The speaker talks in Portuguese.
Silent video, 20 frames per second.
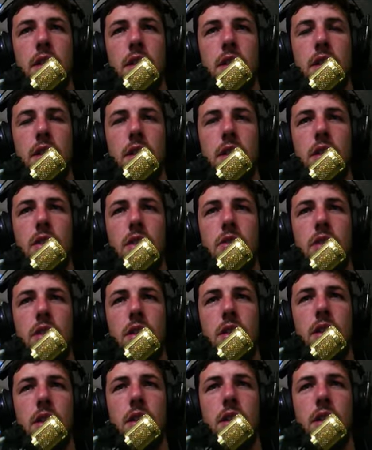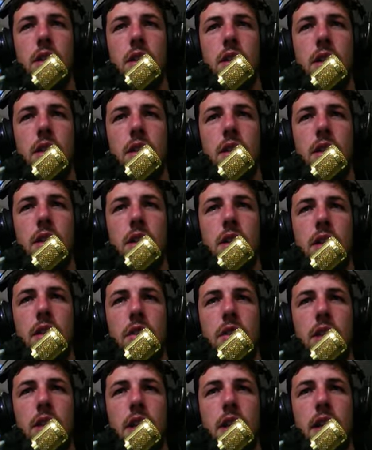E que é isso aí é a
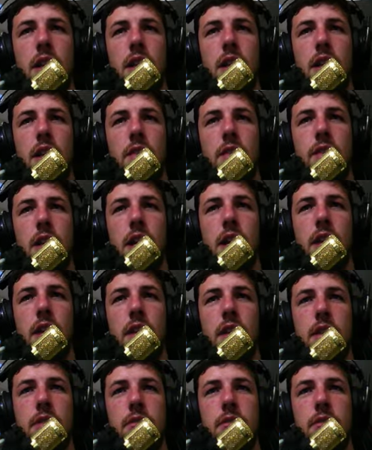nossa carreta virada.